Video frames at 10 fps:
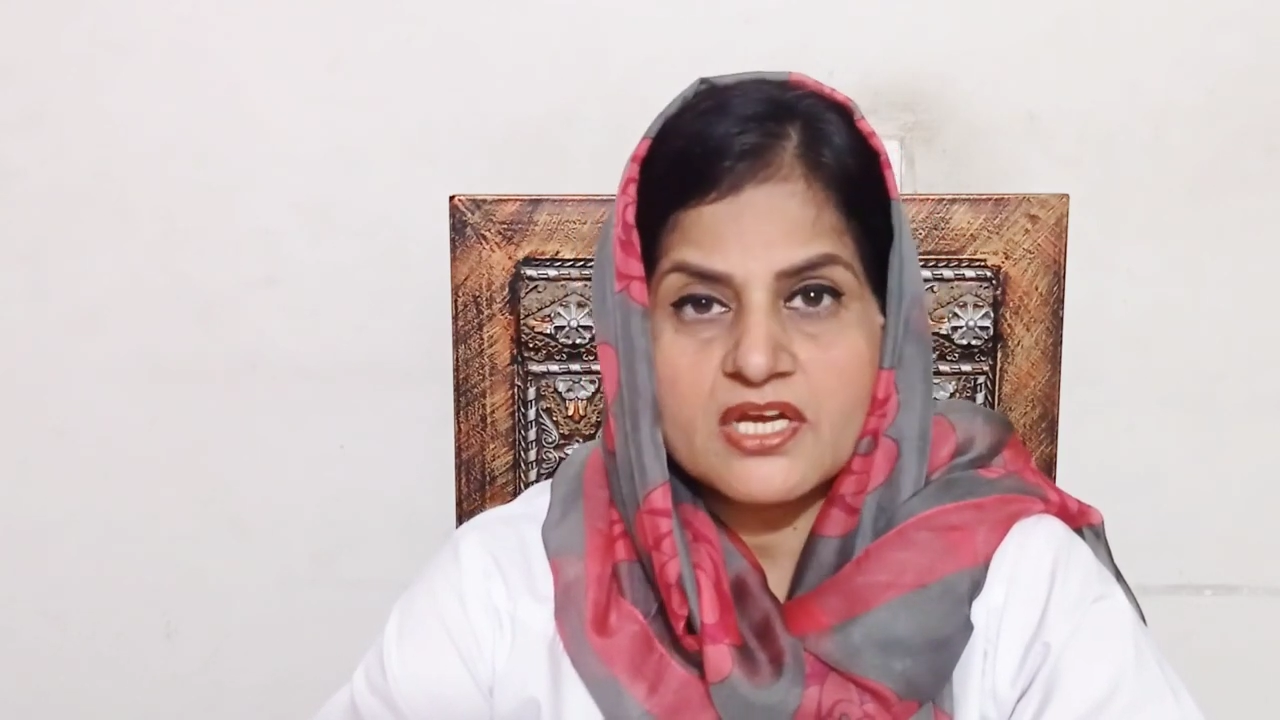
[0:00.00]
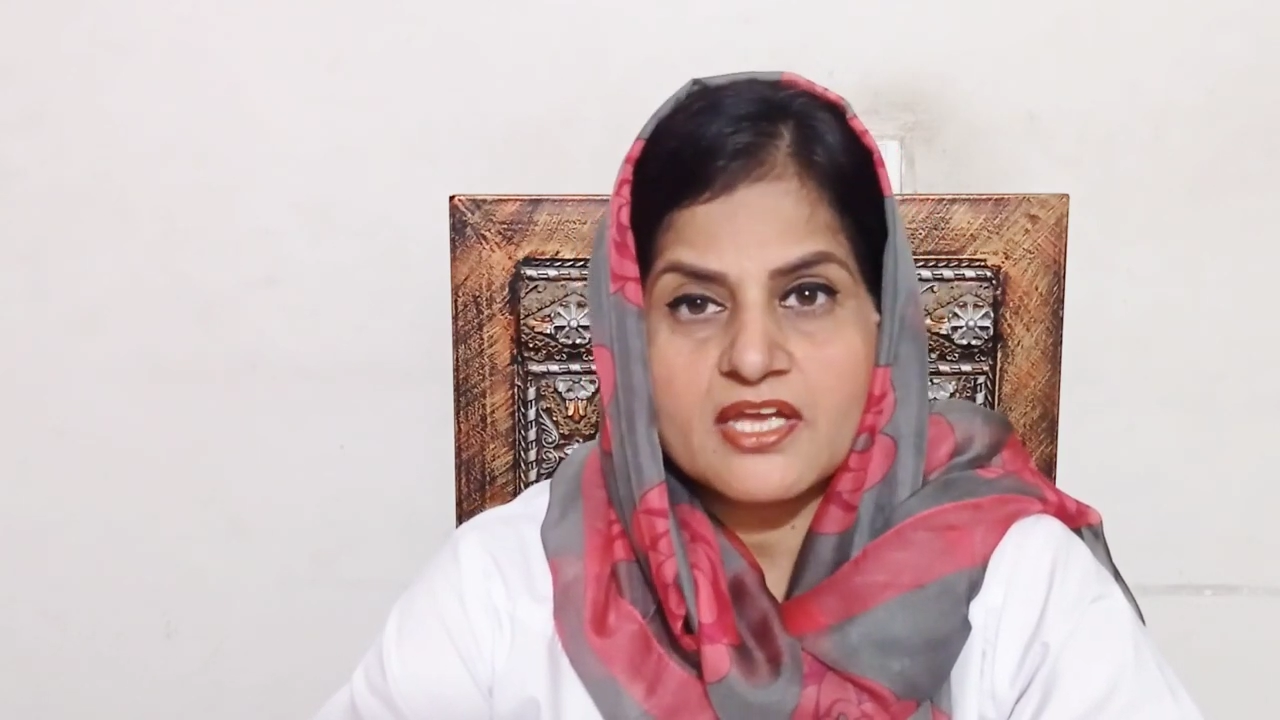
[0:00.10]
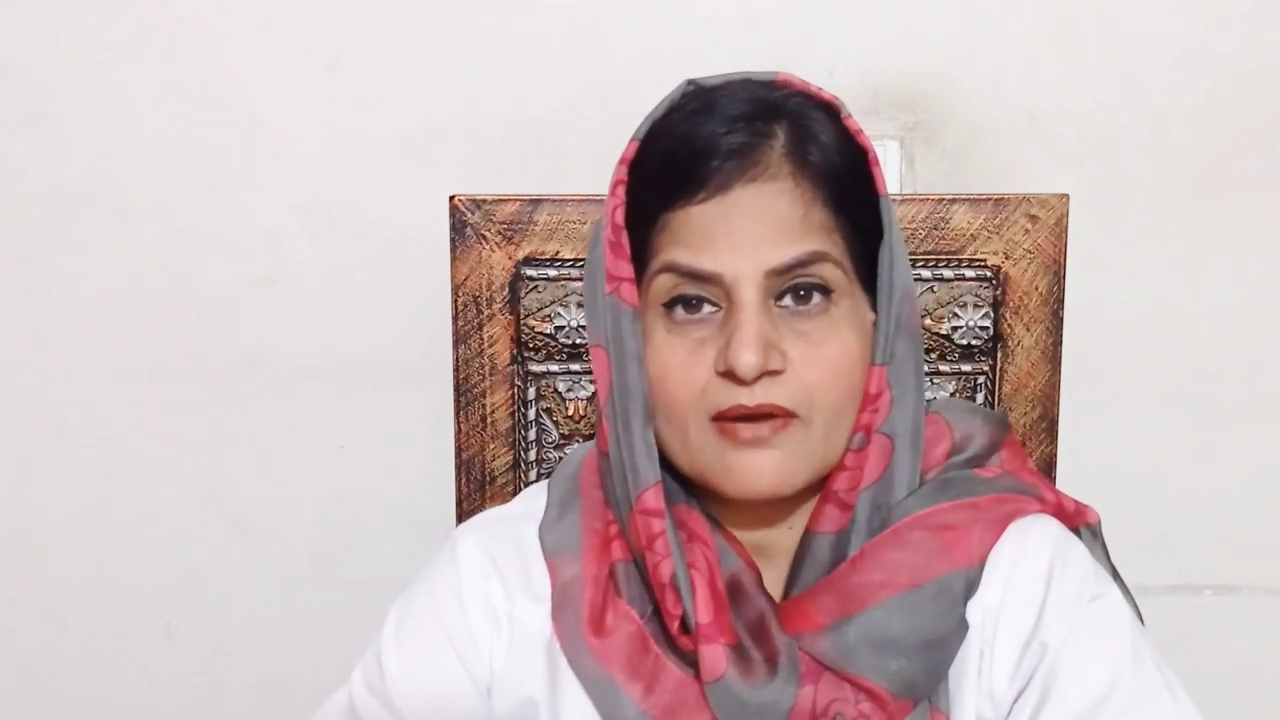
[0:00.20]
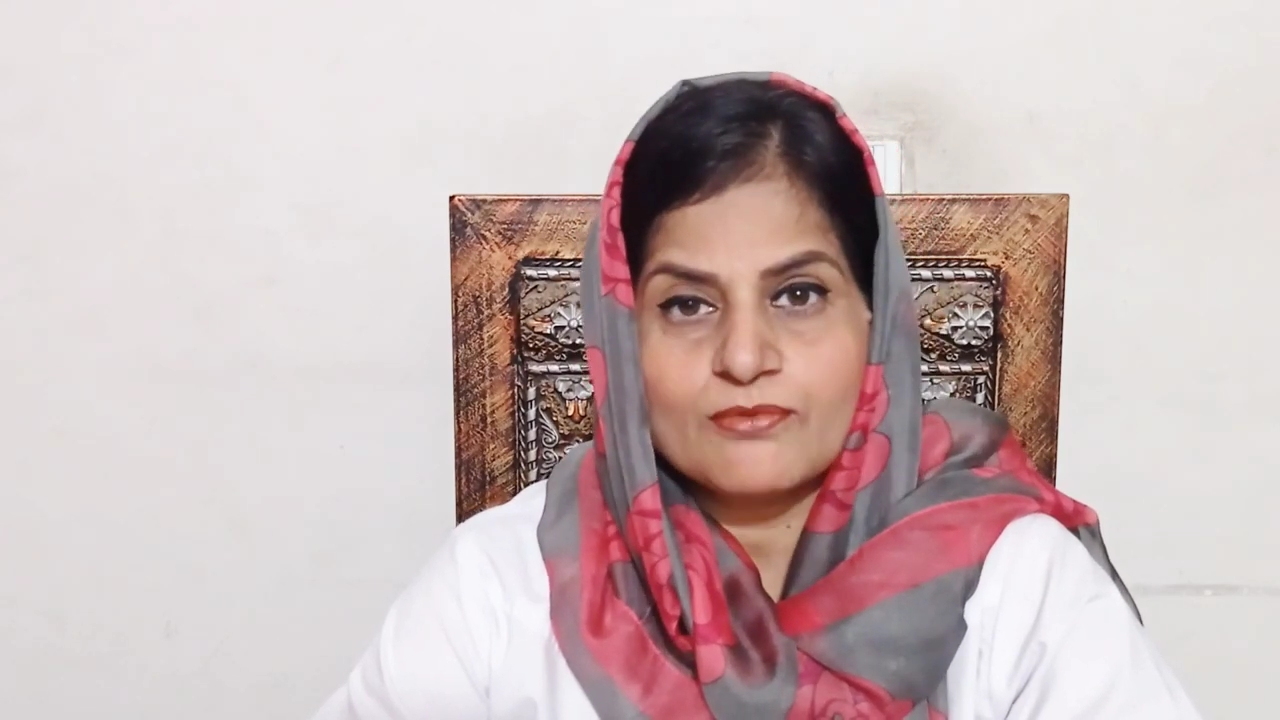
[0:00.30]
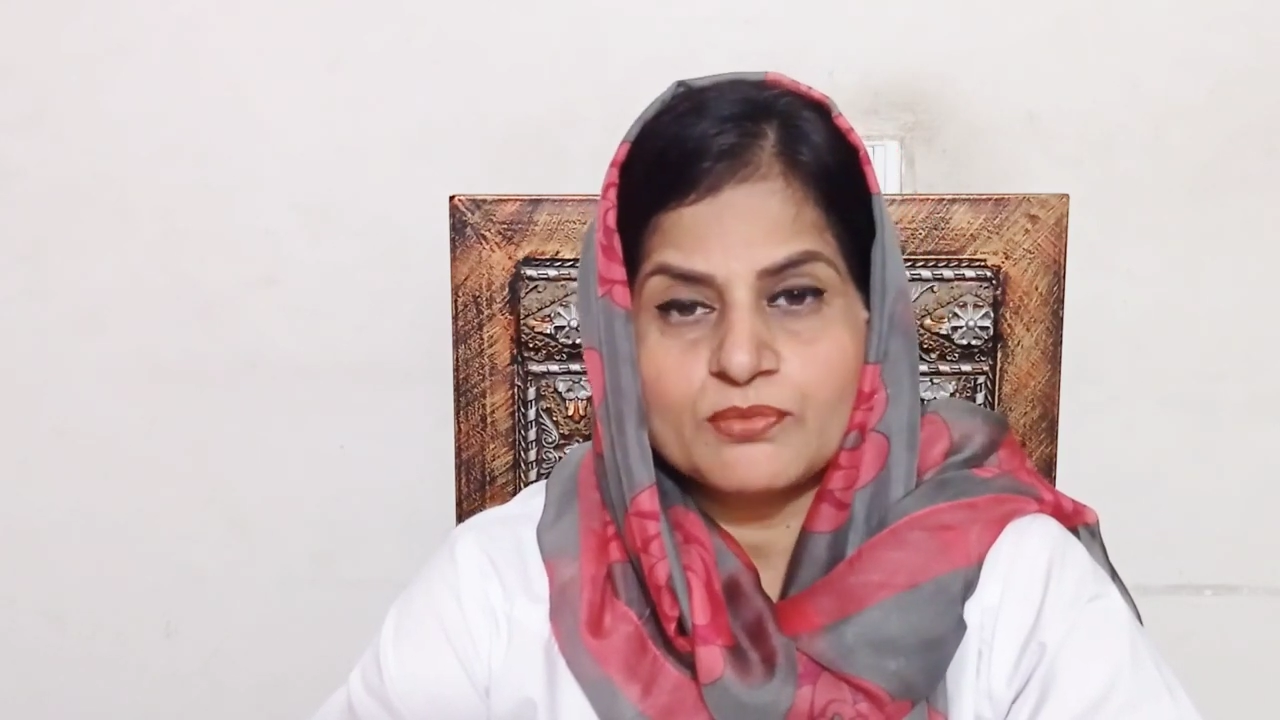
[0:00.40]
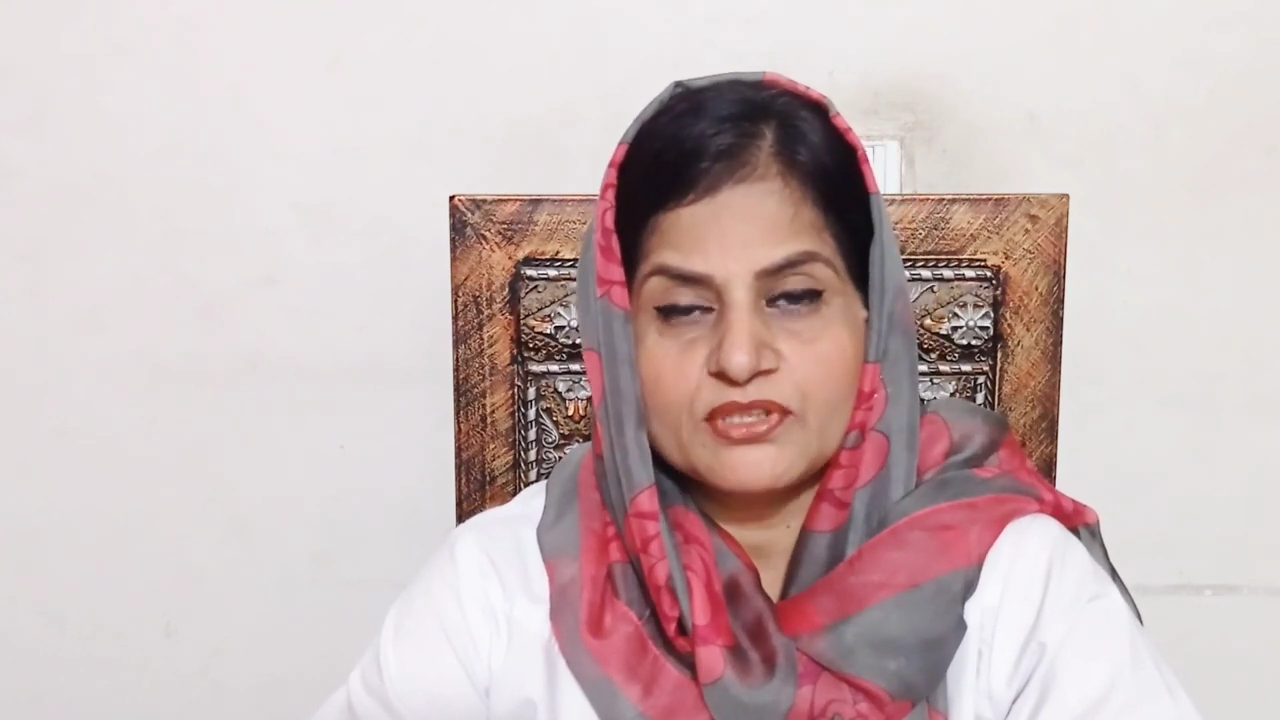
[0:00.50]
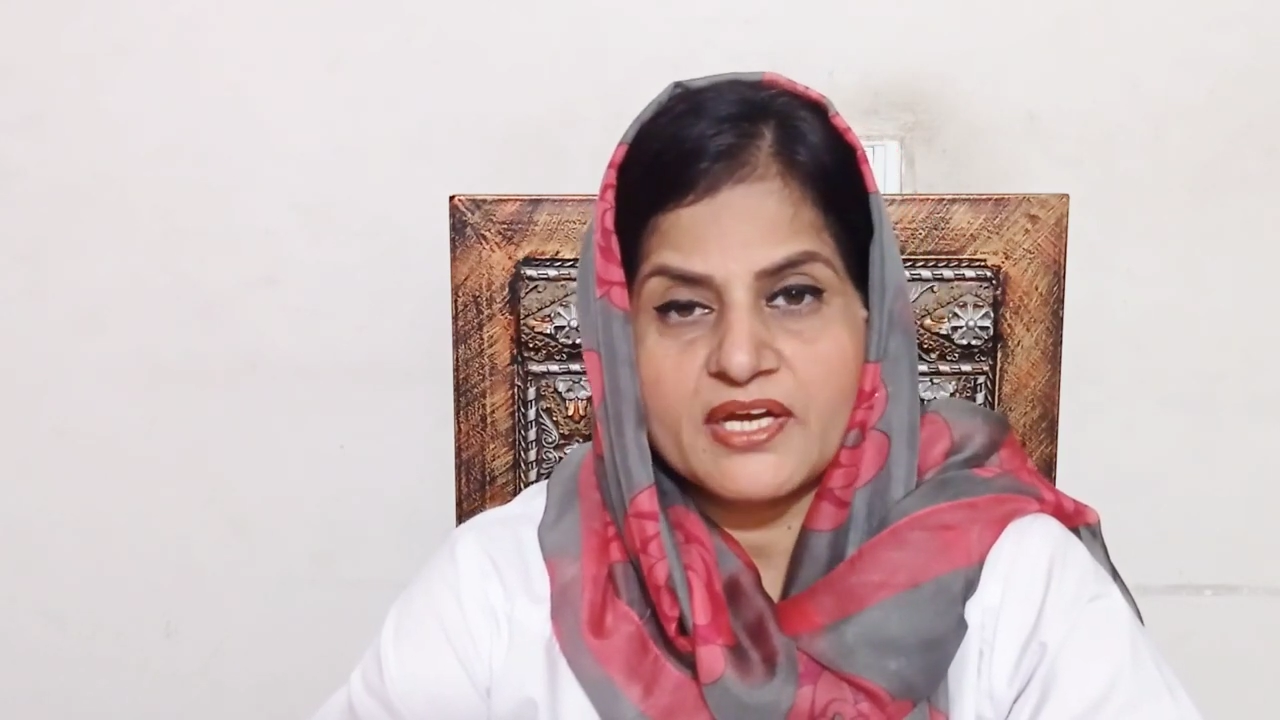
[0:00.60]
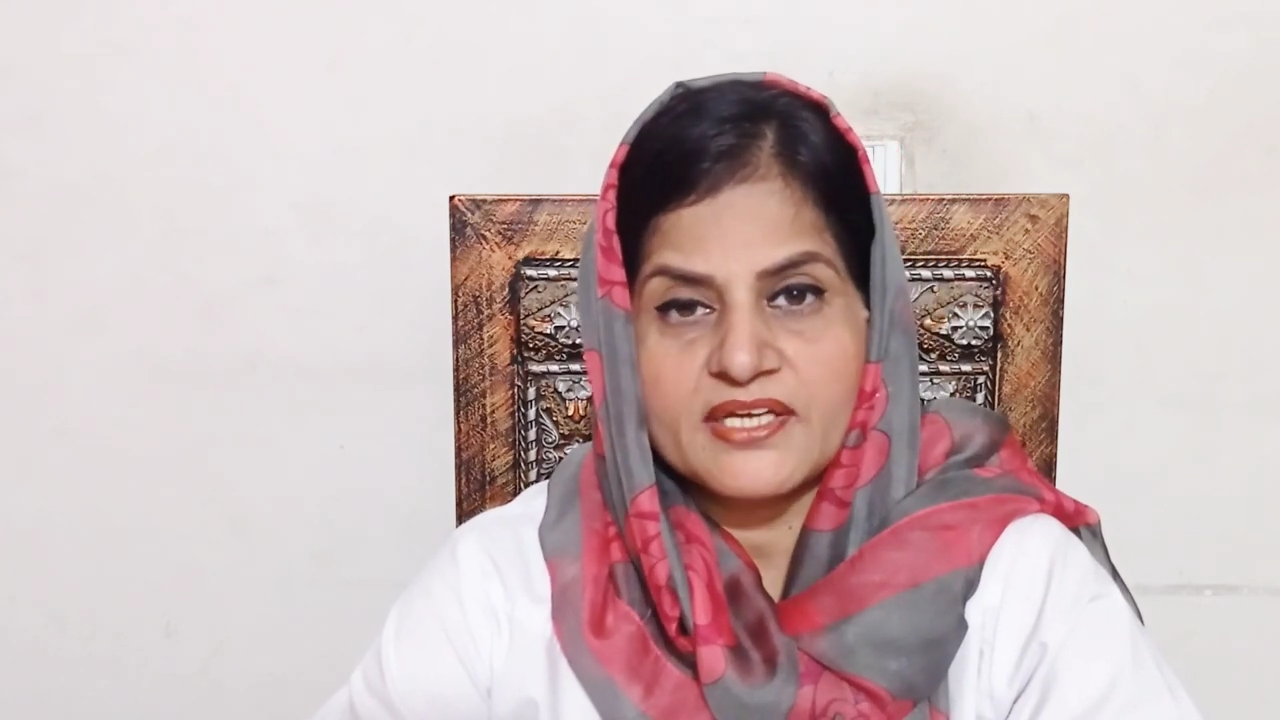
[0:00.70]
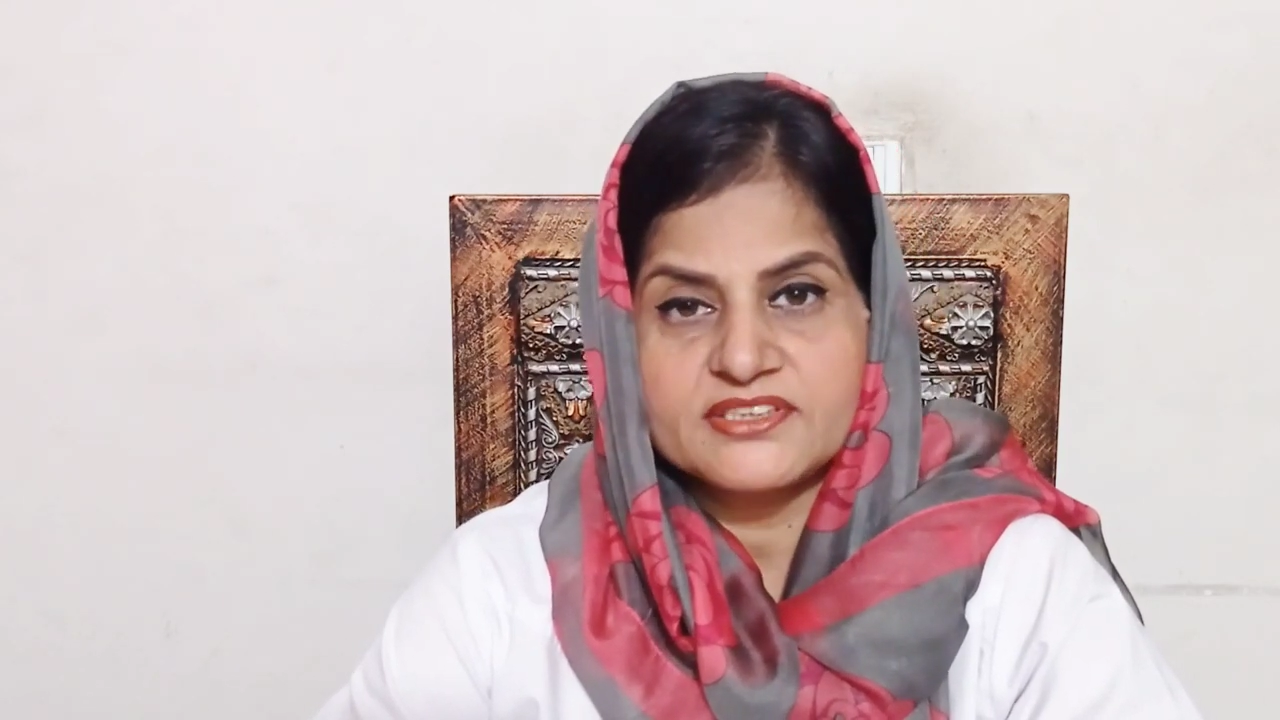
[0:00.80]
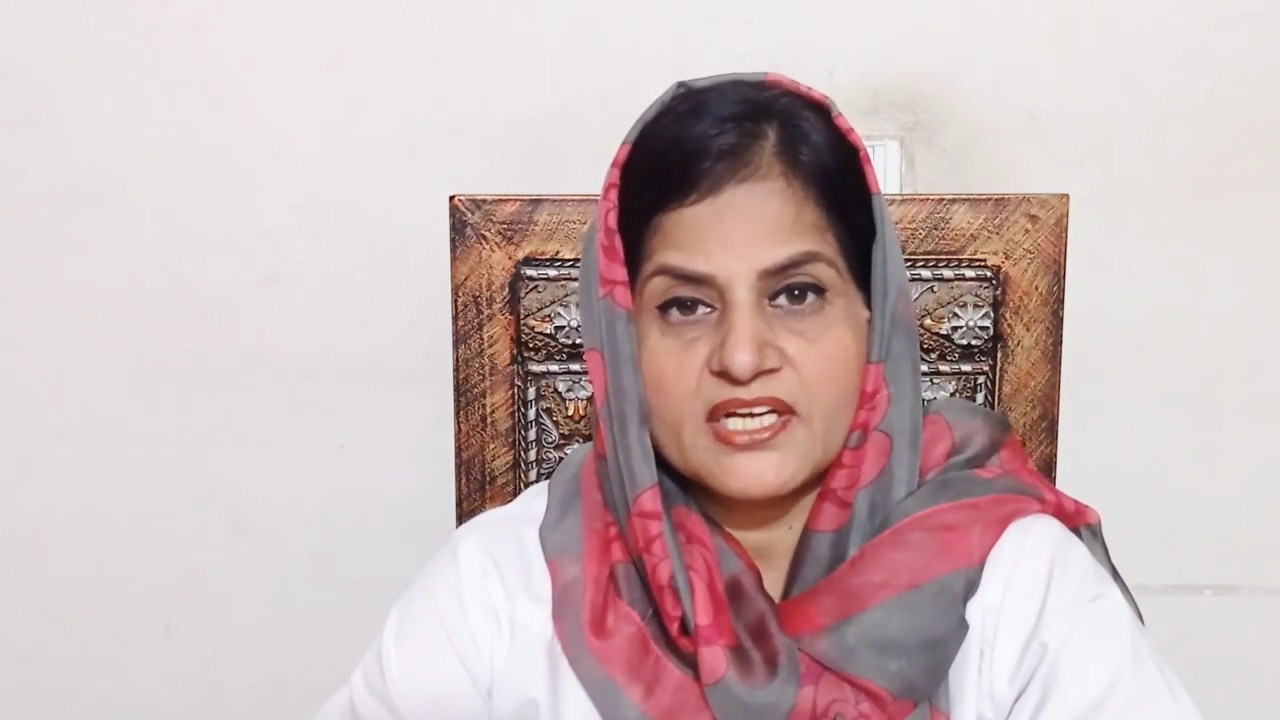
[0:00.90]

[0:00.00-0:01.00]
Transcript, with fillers: यह है कि आपको बताया